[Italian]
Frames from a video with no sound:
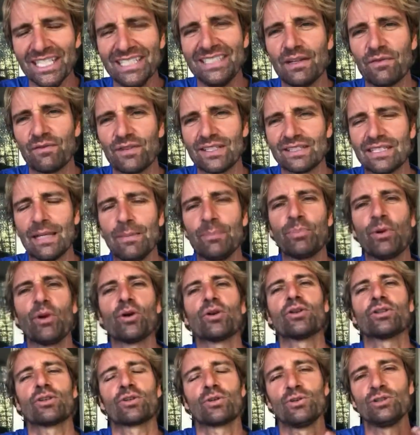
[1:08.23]
Nel frattempo
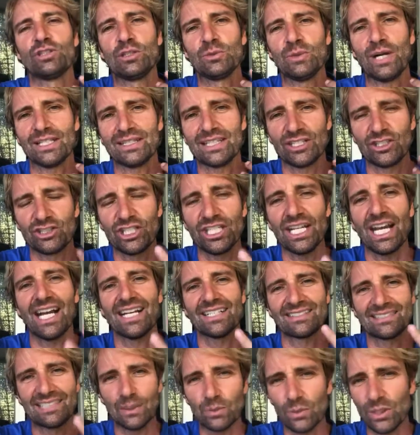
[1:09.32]
continuateci a
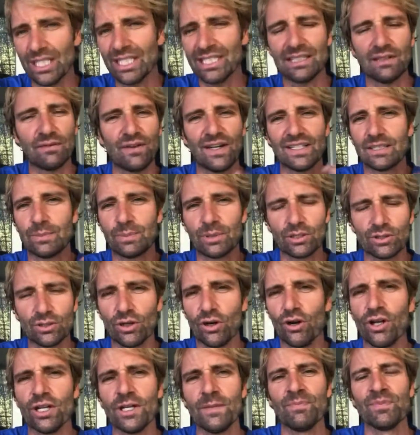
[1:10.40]
seguire, ti fate per
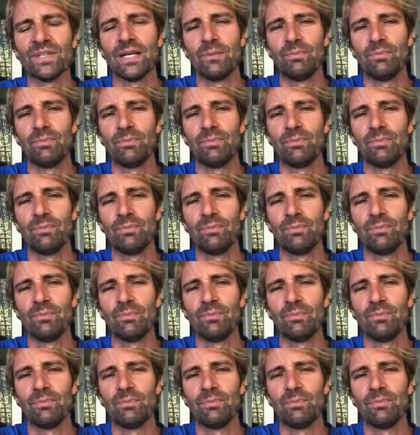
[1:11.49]
noi,